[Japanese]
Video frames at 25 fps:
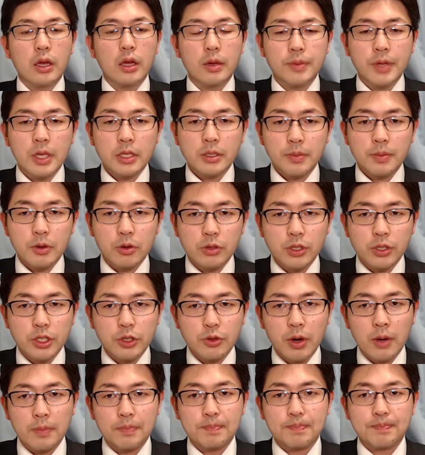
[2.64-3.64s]
えー、皆様、こんに
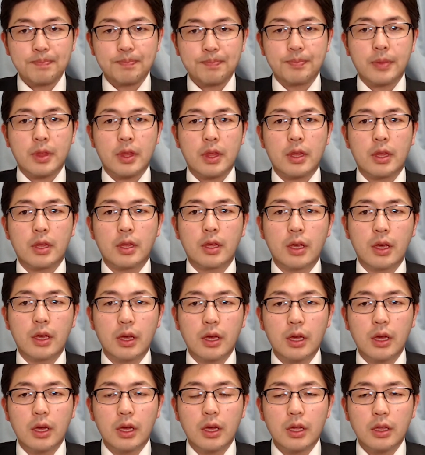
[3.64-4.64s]
ちは。
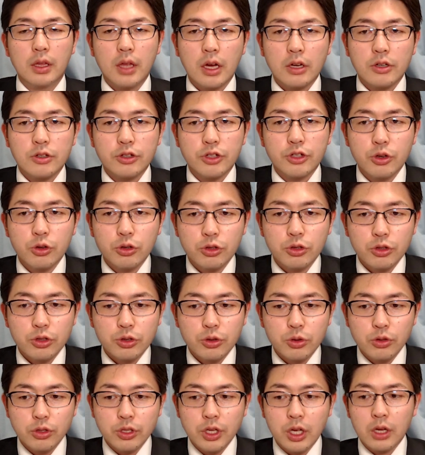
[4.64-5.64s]
えー、タック使用書
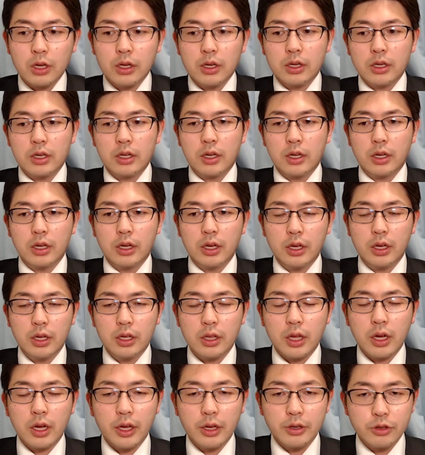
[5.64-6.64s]
士講座、えー、
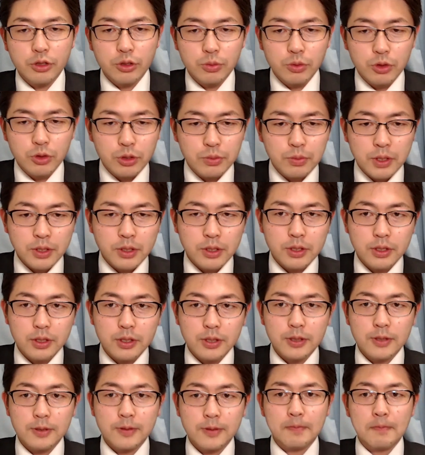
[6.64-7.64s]
竹内と申しま
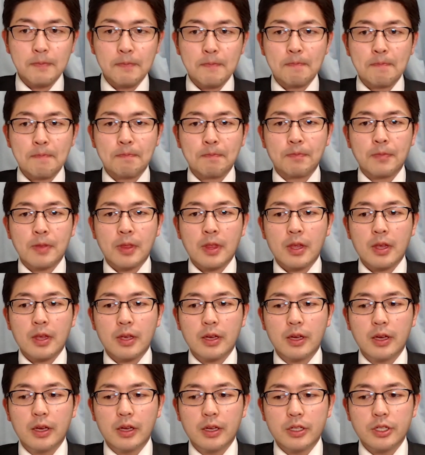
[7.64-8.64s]
す。
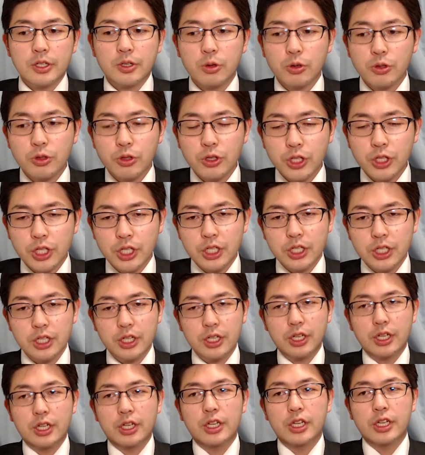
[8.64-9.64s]
え使用書士、
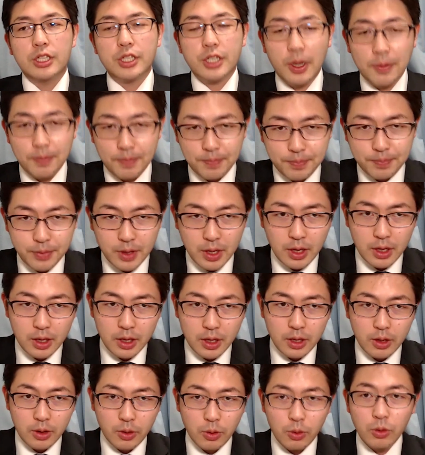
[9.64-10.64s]
えー、試験、
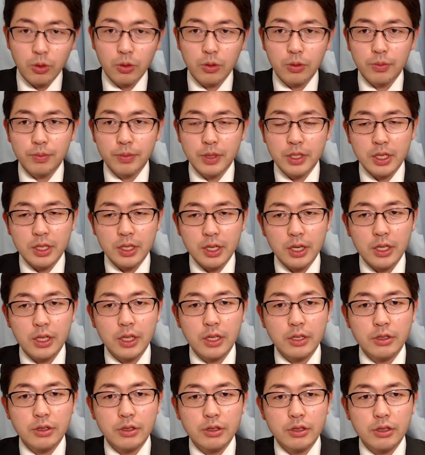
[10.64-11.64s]
えー、を目指され
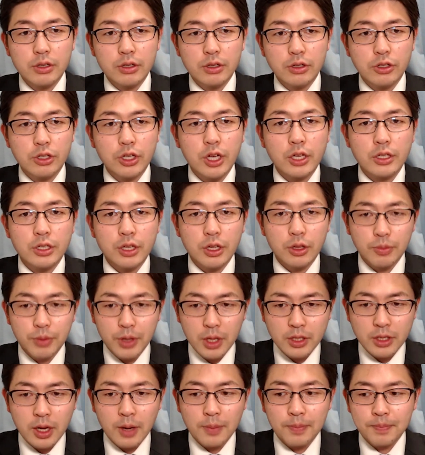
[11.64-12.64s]
ている、えー、受験生の
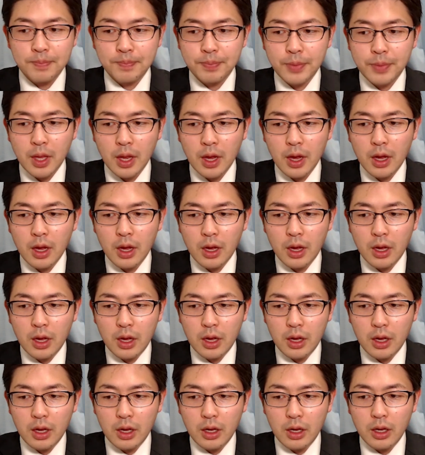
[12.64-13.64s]
皆さん、
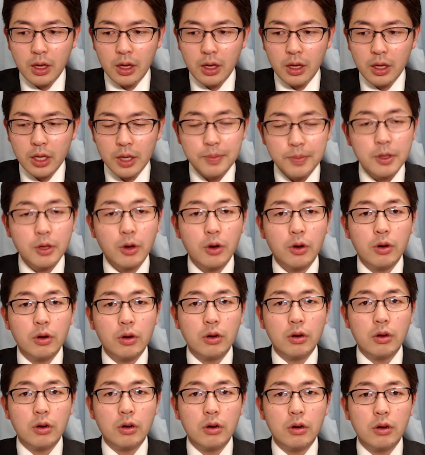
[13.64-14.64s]
日々の
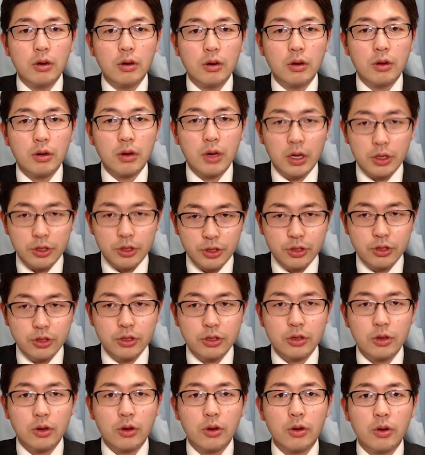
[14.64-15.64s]
学習、
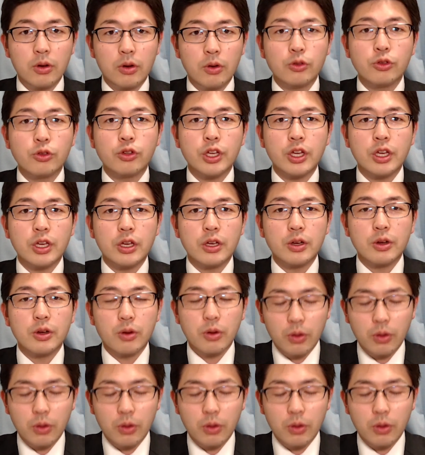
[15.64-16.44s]
本当に